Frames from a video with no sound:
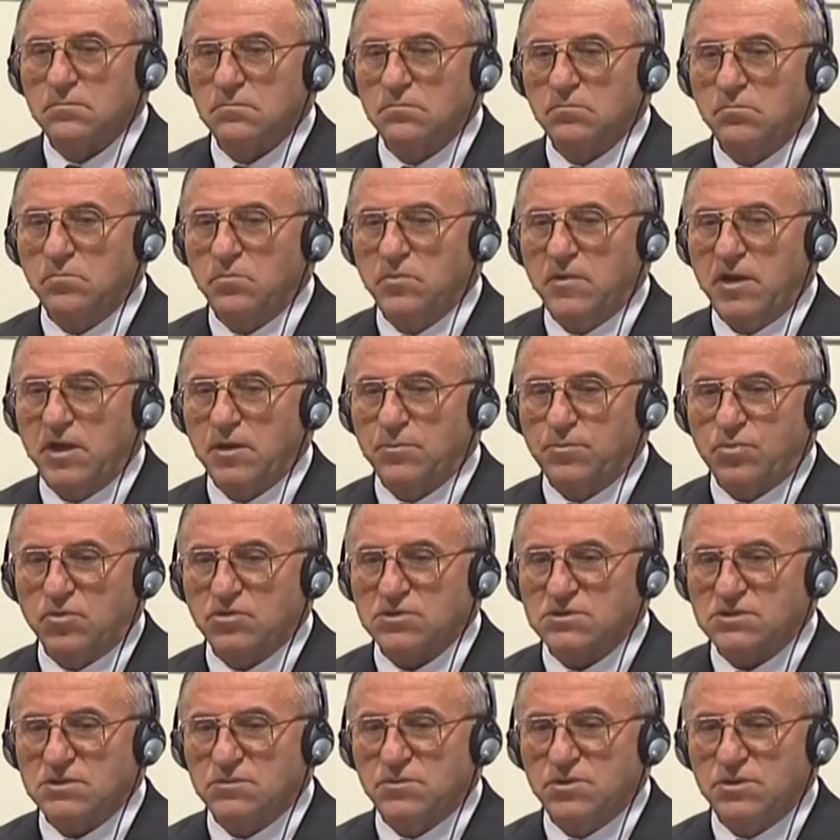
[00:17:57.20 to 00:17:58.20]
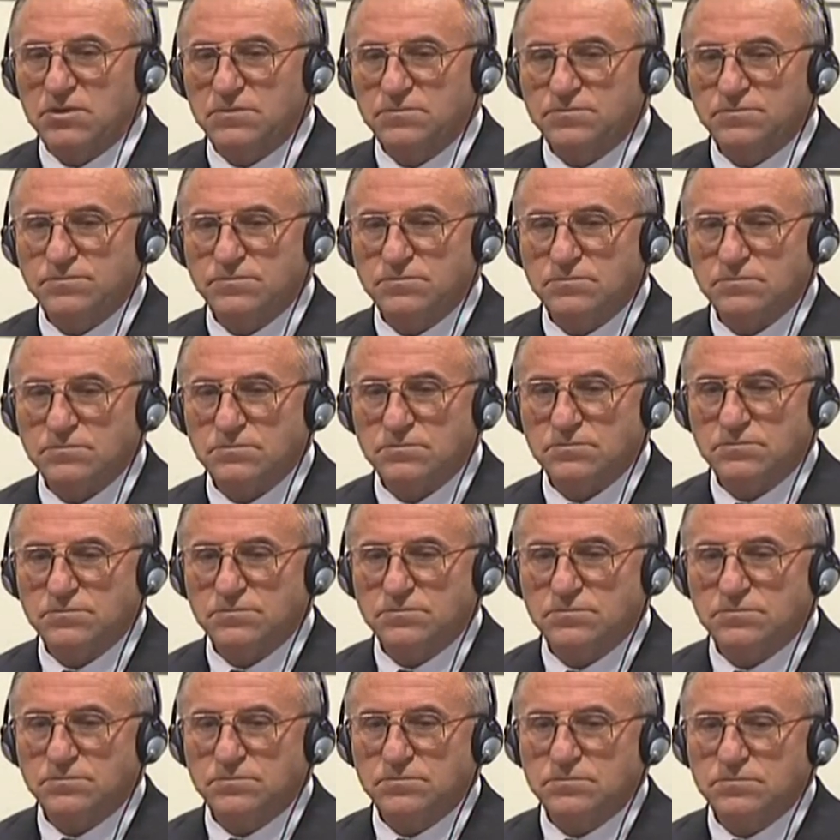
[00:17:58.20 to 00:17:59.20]
surnom, mis à part votre
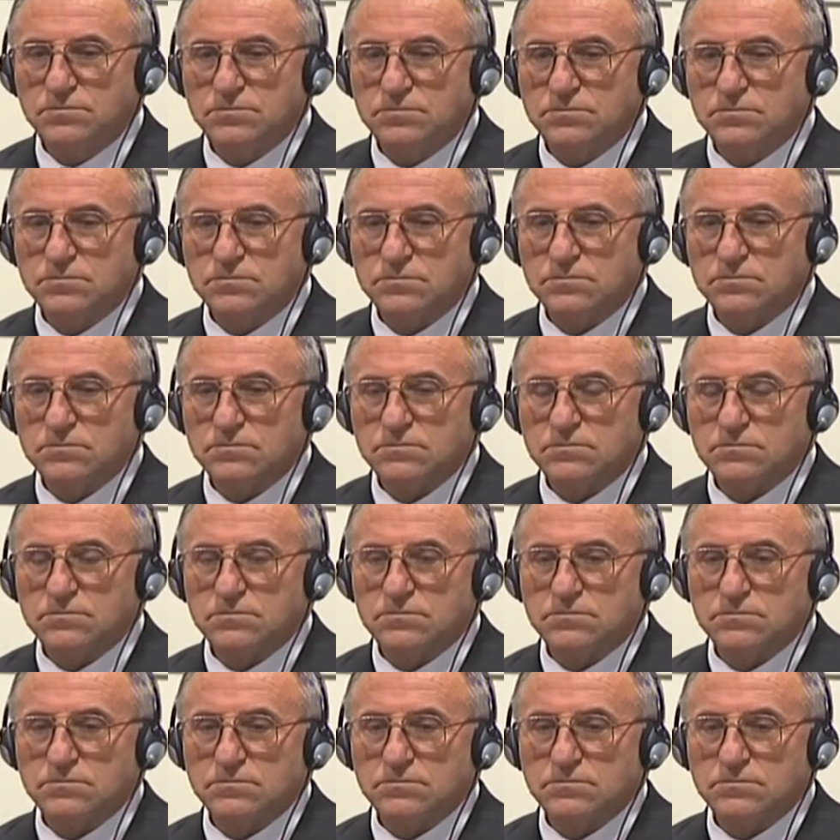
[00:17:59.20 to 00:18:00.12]
propre